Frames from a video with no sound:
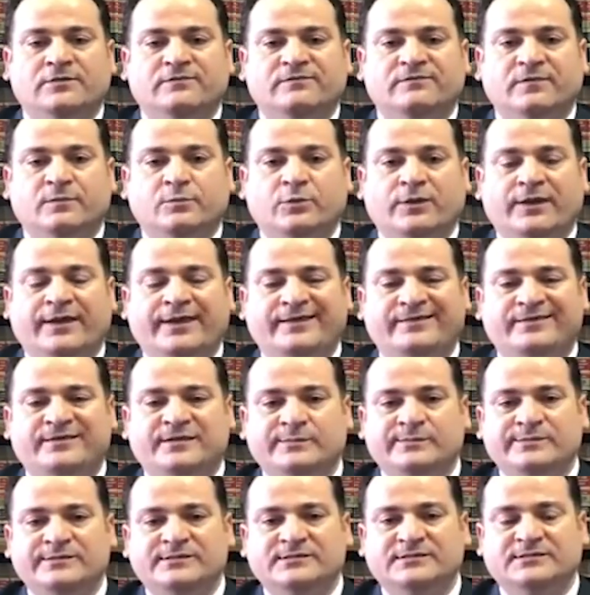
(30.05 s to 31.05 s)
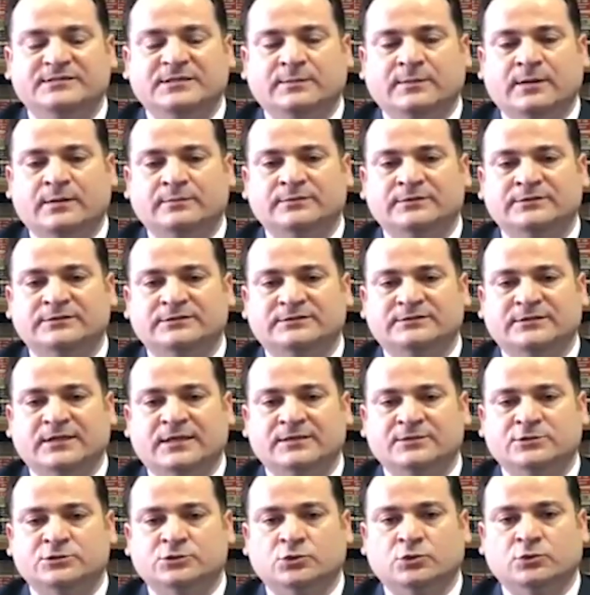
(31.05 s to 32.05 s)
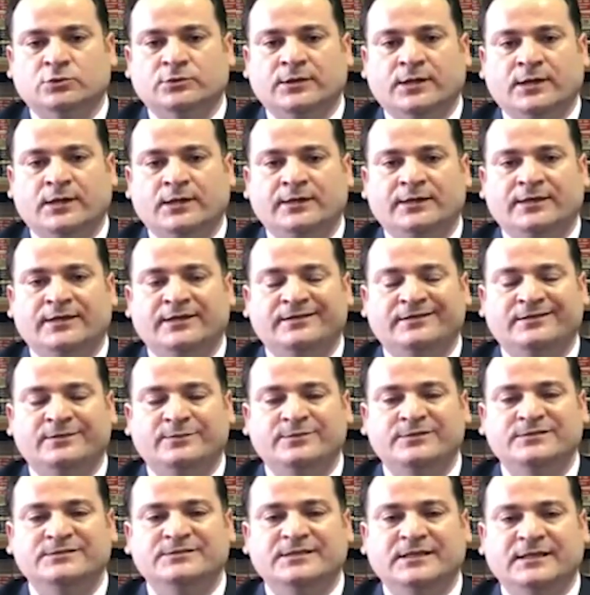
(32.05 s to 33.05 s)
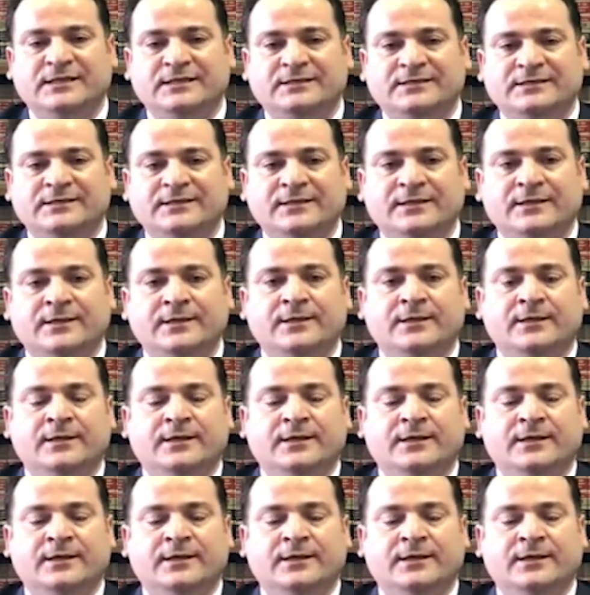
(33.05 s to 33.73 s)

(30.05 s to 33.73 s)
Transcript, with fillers: ve bu eğitiminizi tamamladıktan sonra eğitiminizle ilgili